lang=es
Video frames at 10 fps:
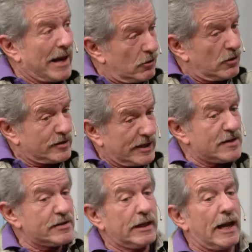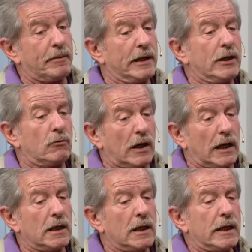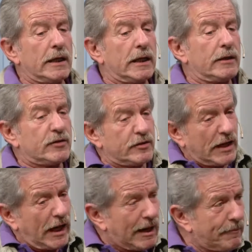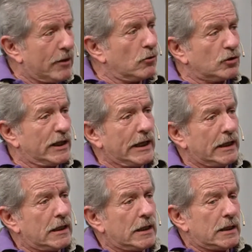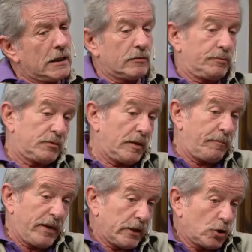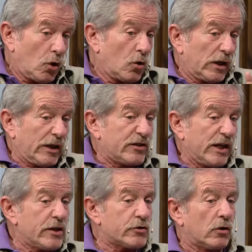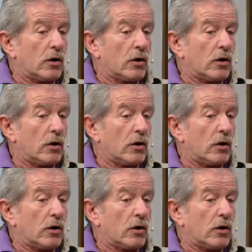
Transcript: donde se hace la película. Y si saca la mano usted, se pierde todo lo que se hizo.